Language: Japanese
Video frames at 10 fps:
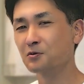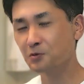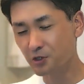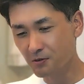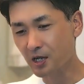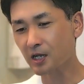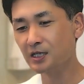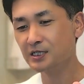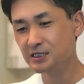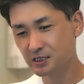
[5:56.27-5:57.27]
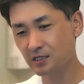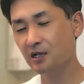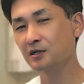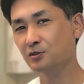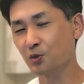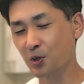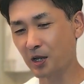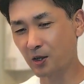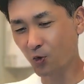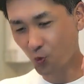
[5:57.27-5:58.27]
これはしっかりと
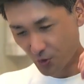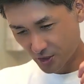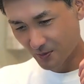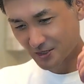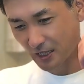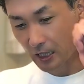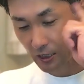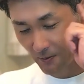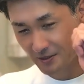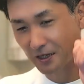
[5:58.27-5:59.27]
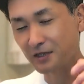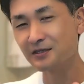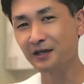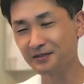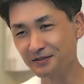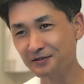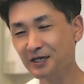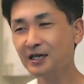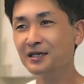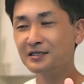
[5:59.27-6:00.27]
覚えてます頭の中には入ってる
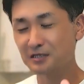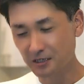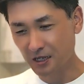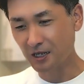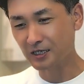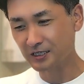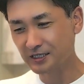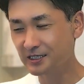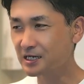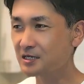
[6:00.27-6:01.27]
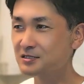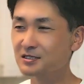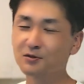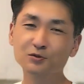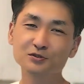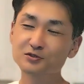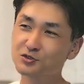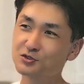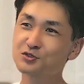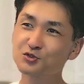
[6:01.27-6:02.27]
ただいかんせん本当に
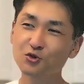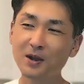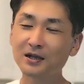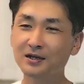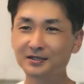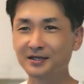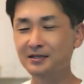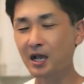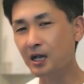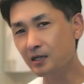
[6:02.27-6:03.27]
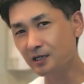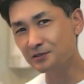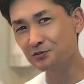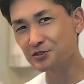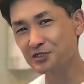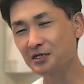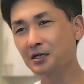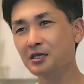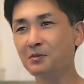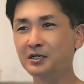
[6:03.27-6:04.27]
出張ばっかでなかなかその時
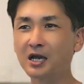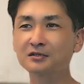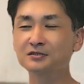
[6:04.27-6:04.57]
間が今なく